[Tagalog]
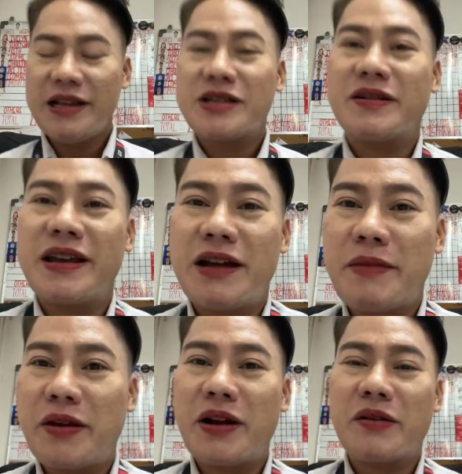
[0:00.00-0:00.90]
so, ayan,
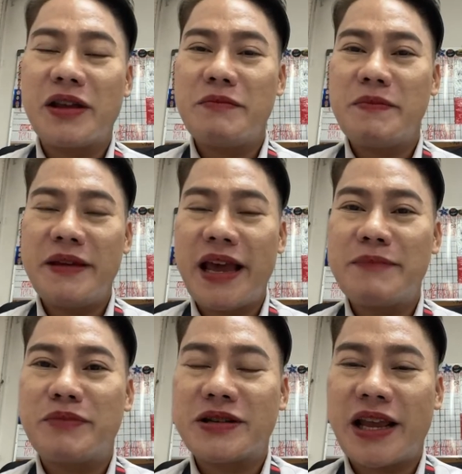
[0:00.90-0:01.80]
mayroon akong ibibigay
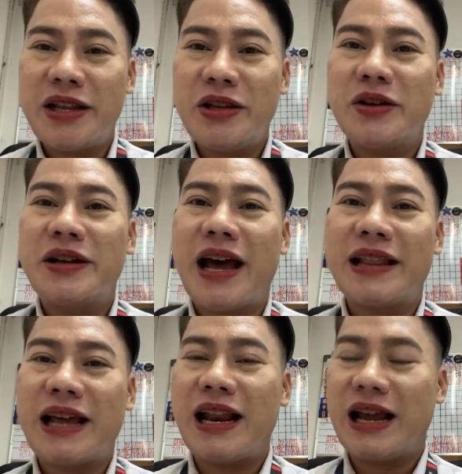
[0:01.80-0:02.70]
po sa inyo
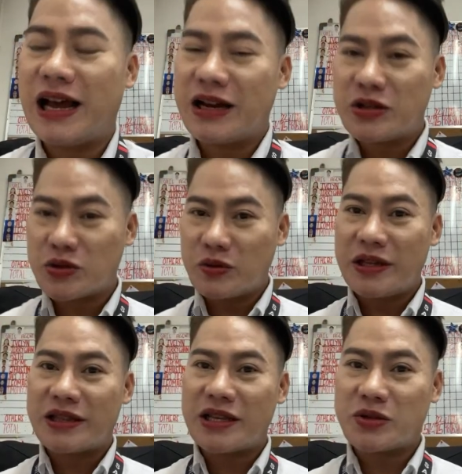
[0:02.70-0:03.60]
na talagang
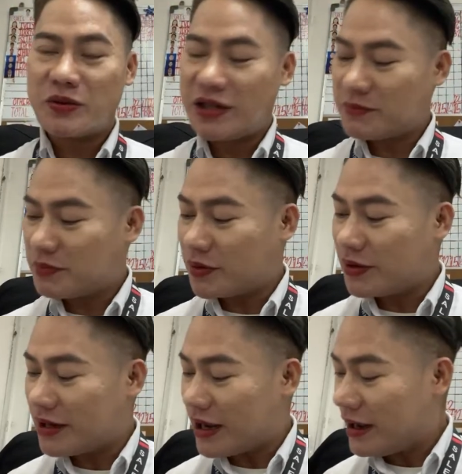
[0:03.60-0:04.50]
sulit na sulit po
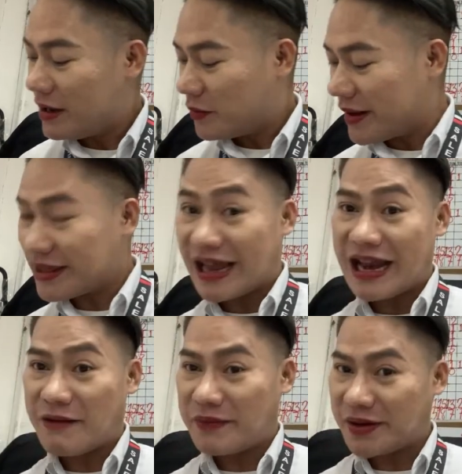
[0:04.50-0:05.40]
na wait,
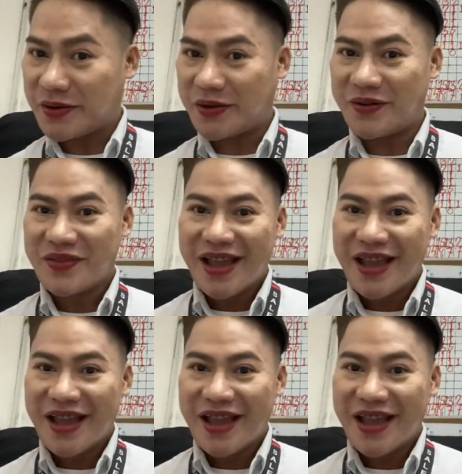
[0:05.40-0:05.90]
hanapin ko.